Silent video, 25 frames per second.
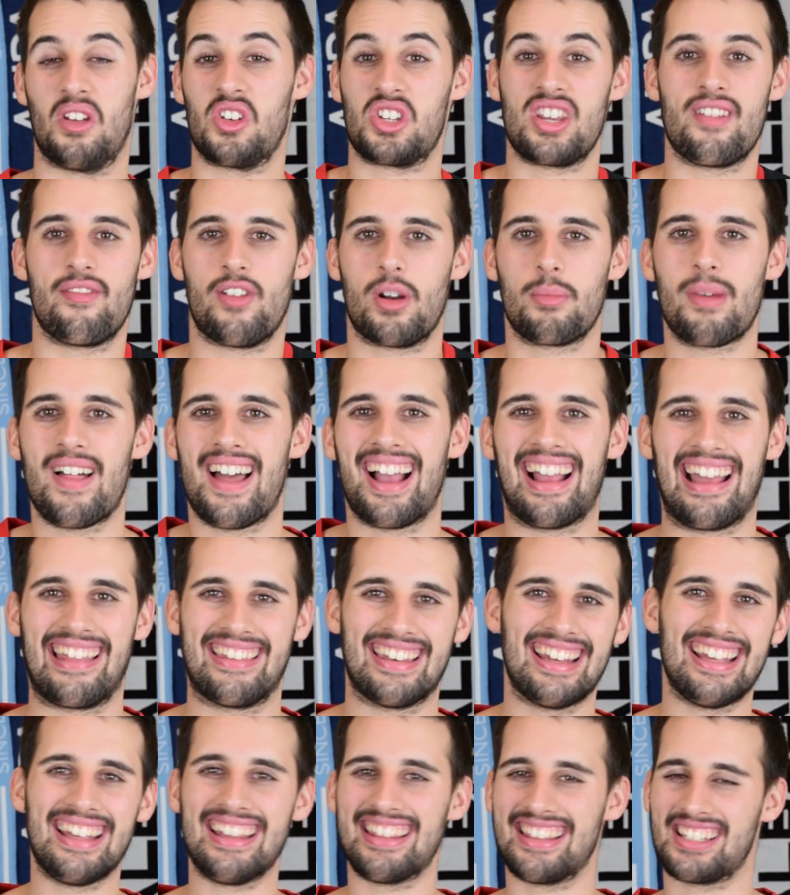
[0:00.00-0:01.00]
no sé, en forma de
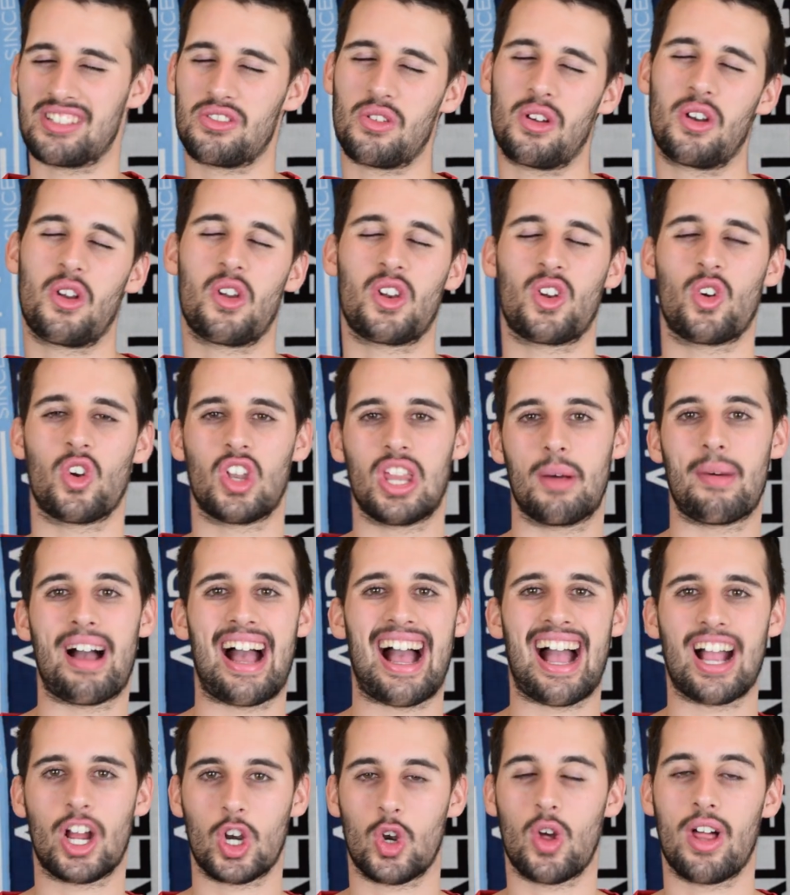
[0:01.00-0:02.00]
ajedrez, esto que nos
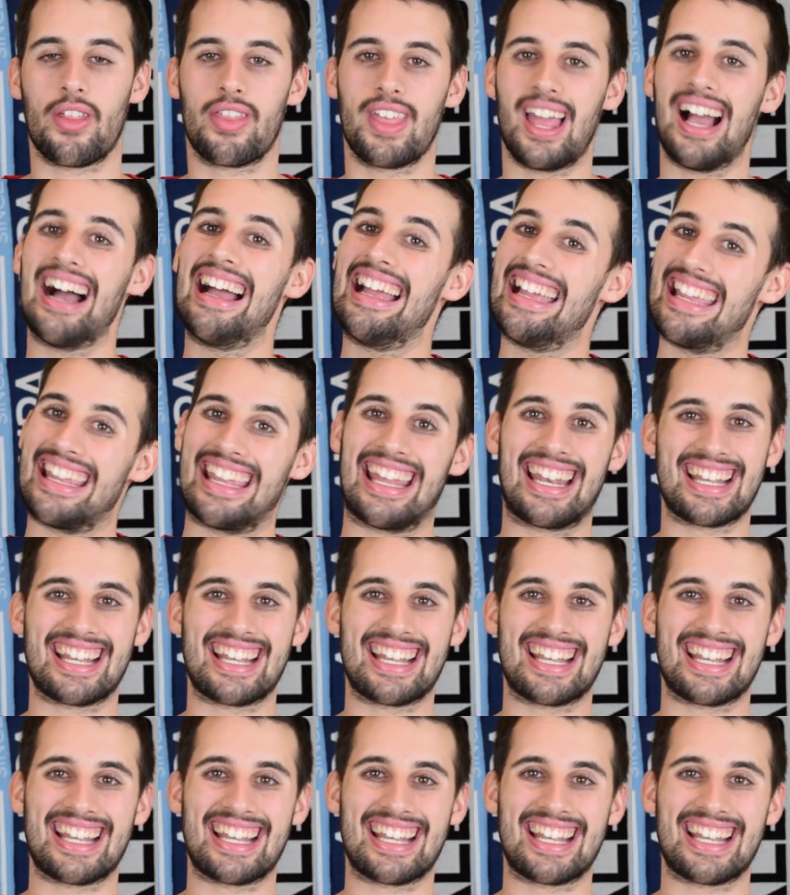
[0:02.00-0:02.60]
recordaba a Croacia,